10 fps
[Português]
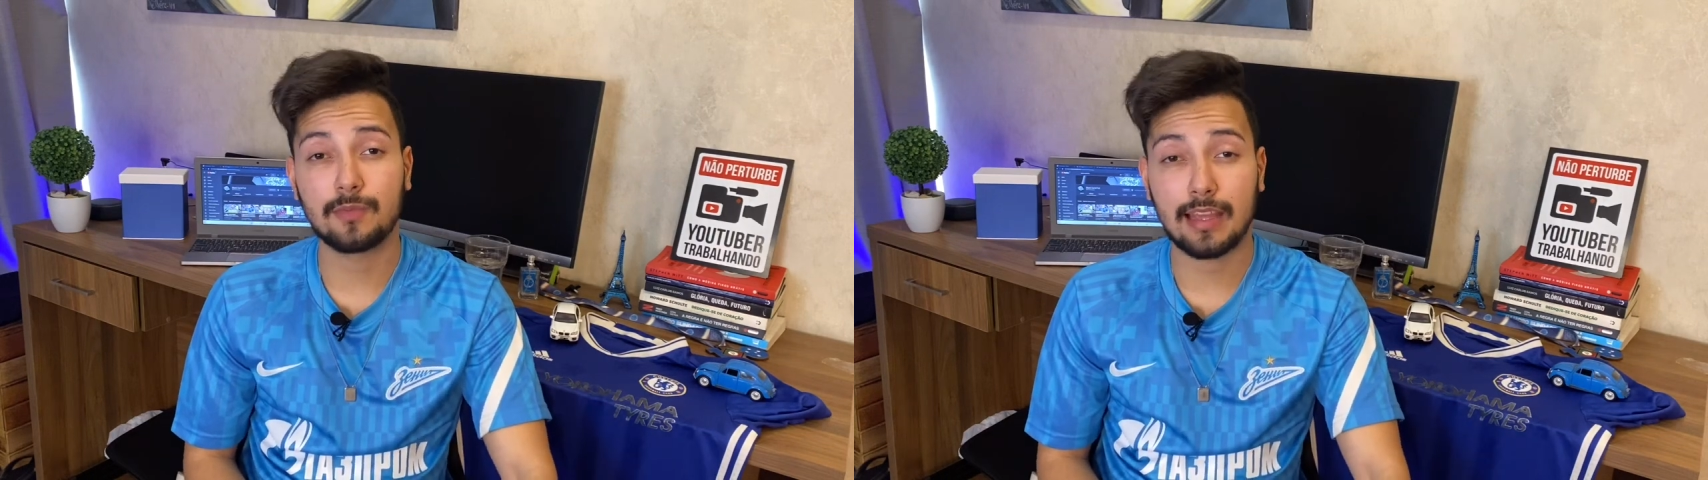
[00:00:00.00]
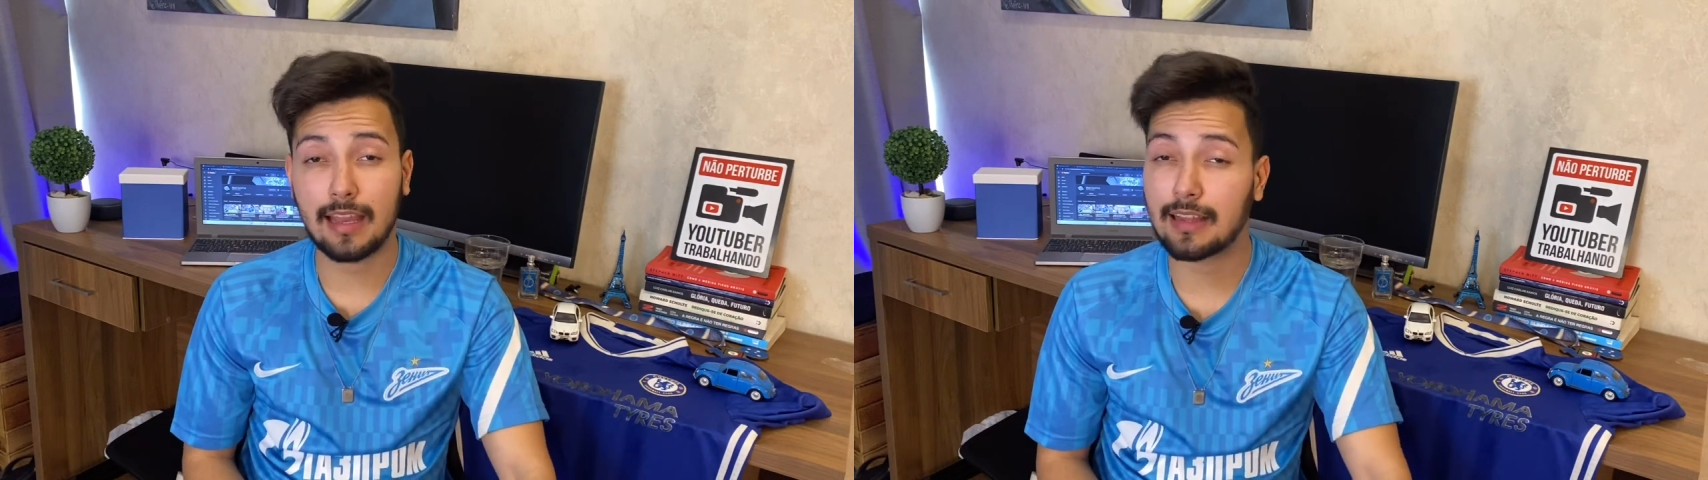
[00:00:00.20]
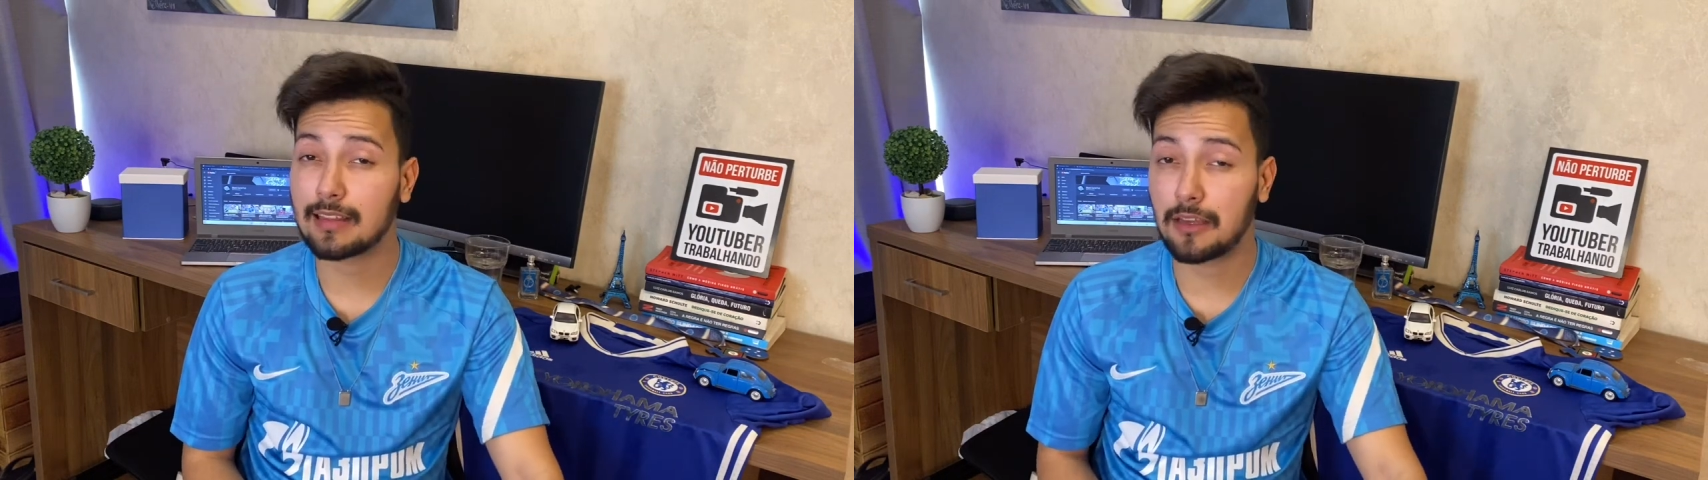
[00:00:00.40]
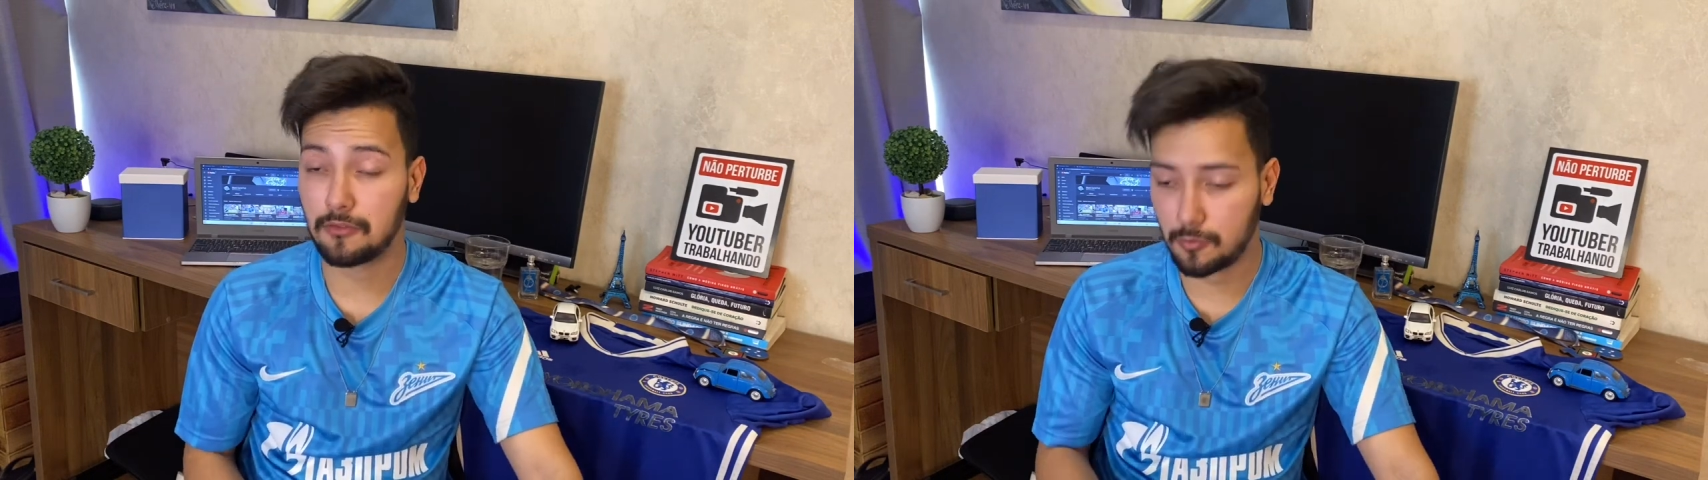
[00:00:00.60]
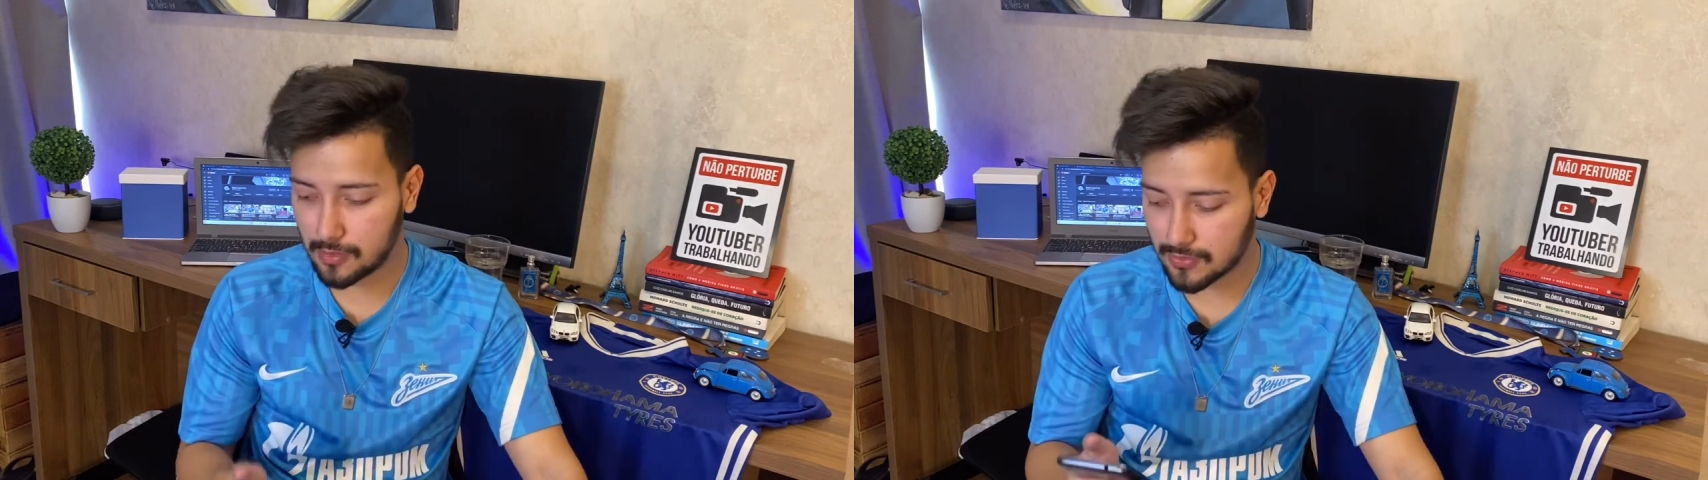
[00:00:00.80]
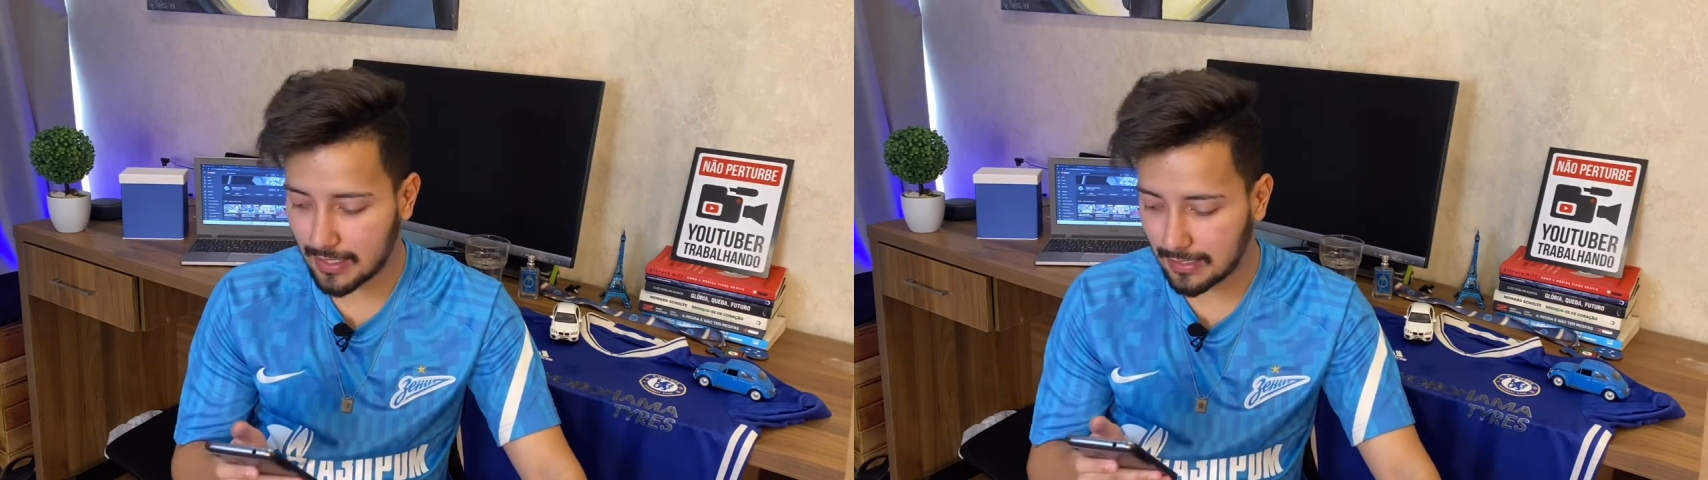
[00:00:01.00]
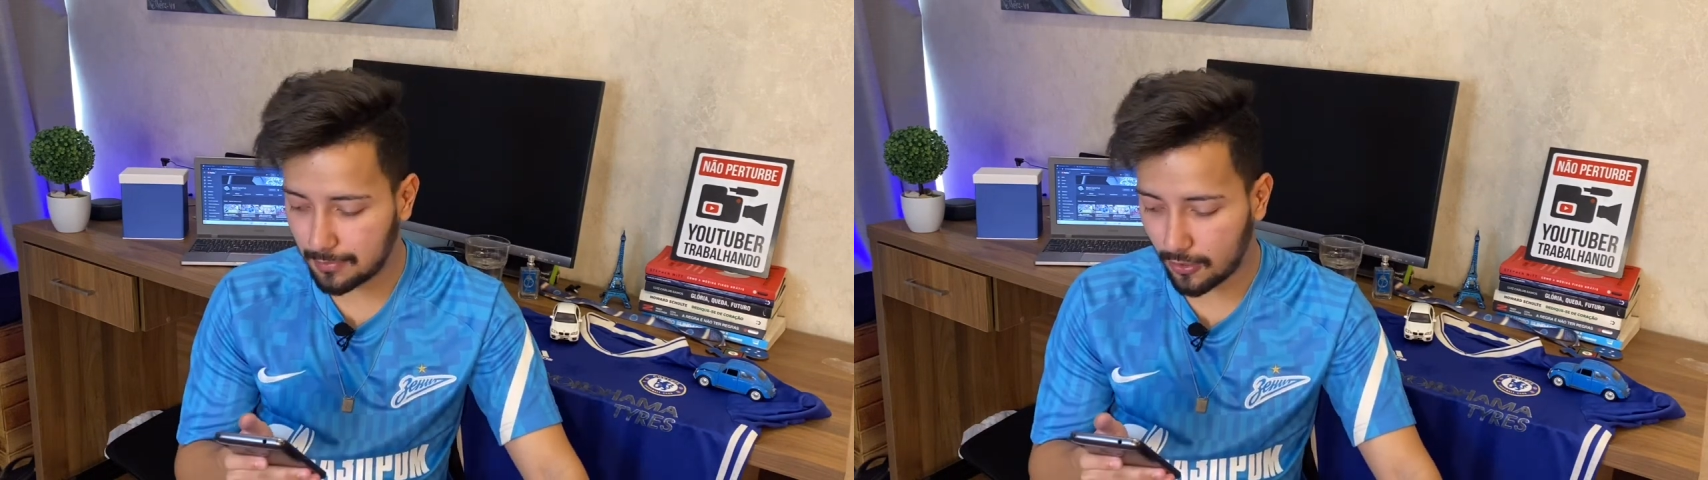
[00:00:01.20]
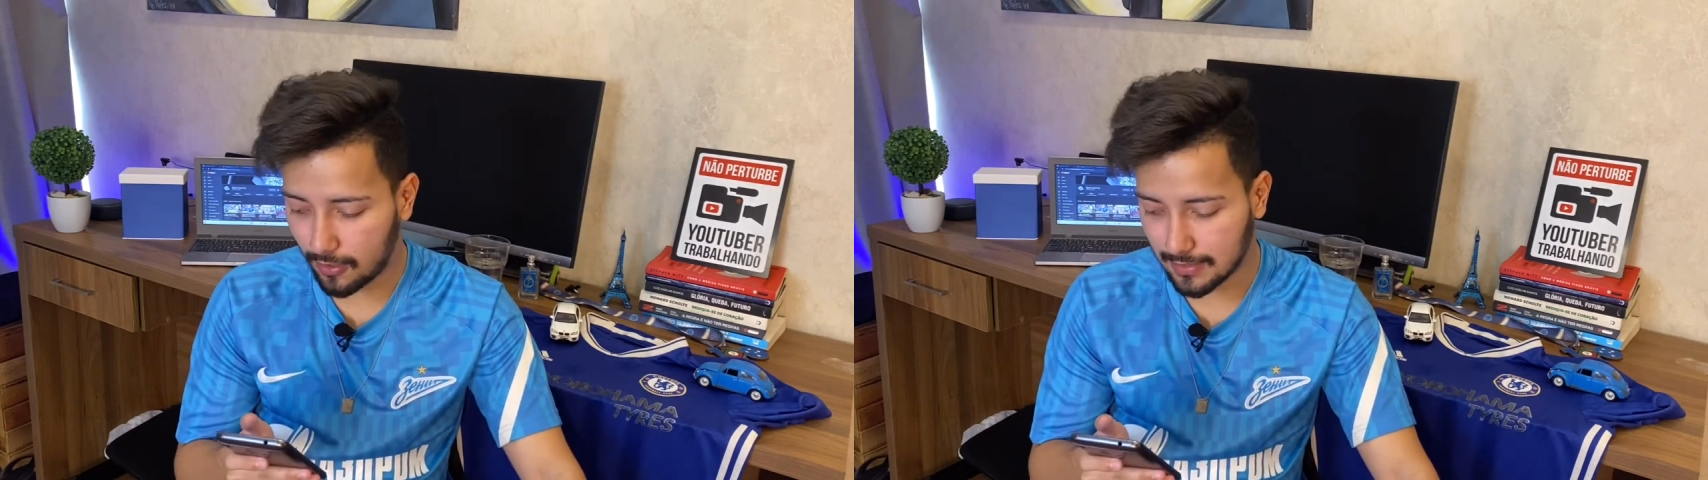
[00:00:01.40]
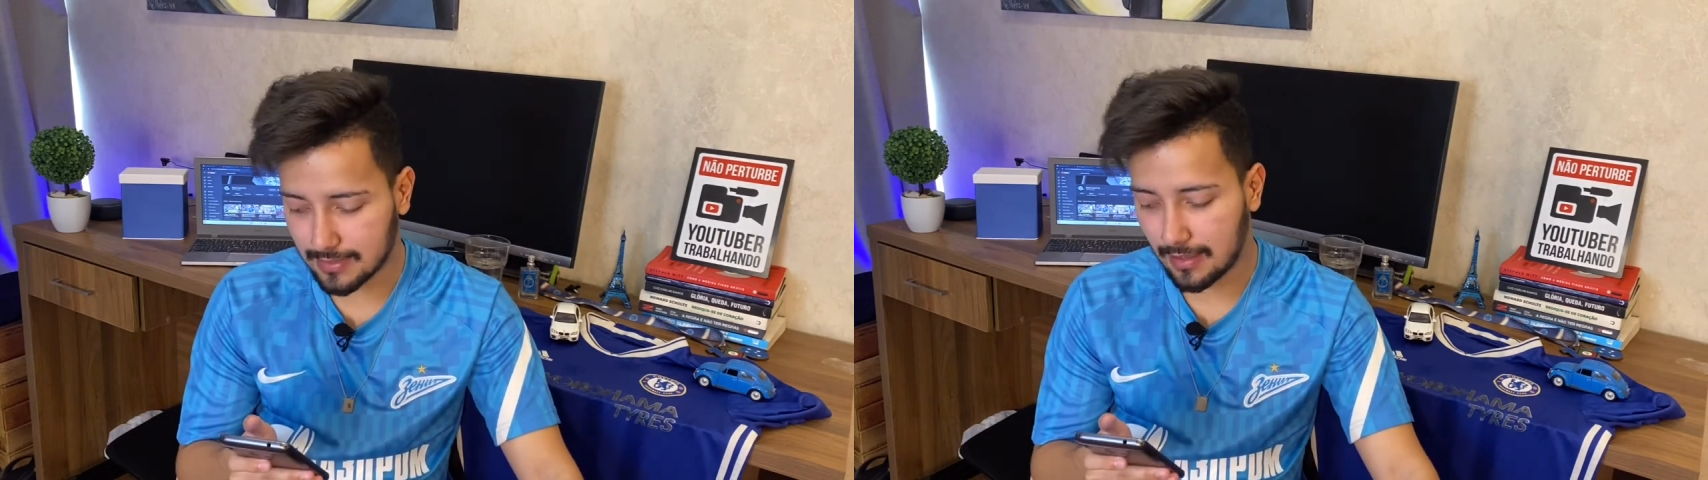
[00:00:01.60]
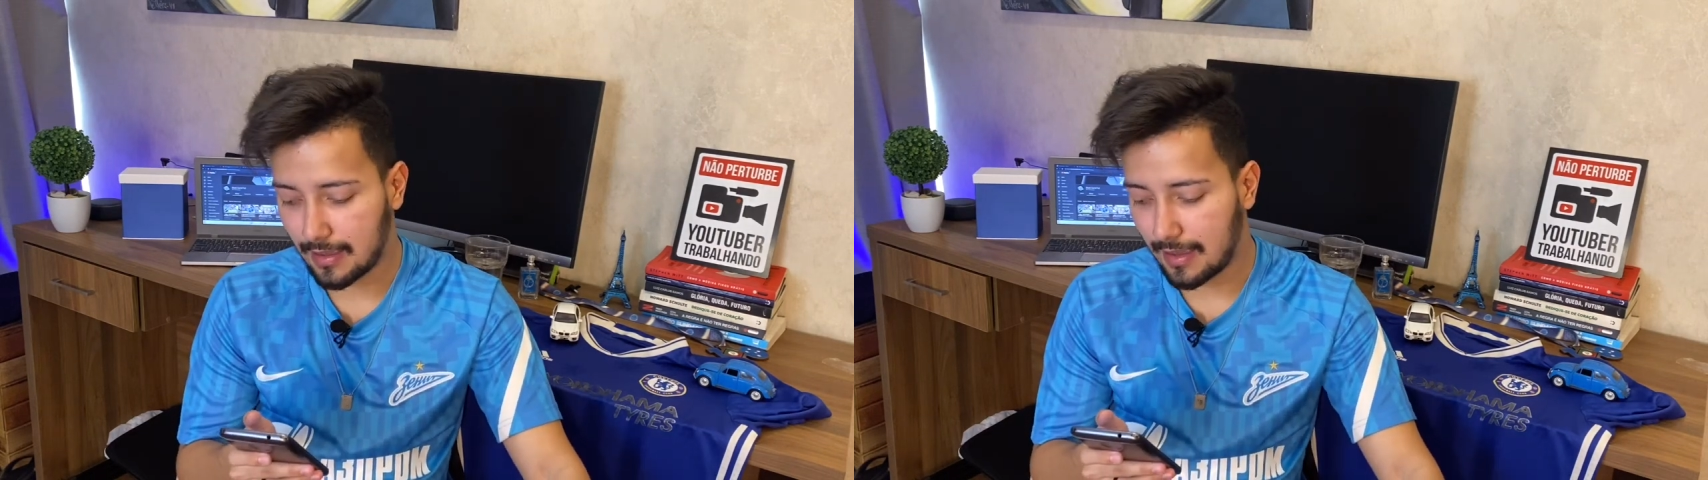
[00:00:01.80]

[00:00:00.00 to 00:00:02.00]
E ele que teve números ainda piores.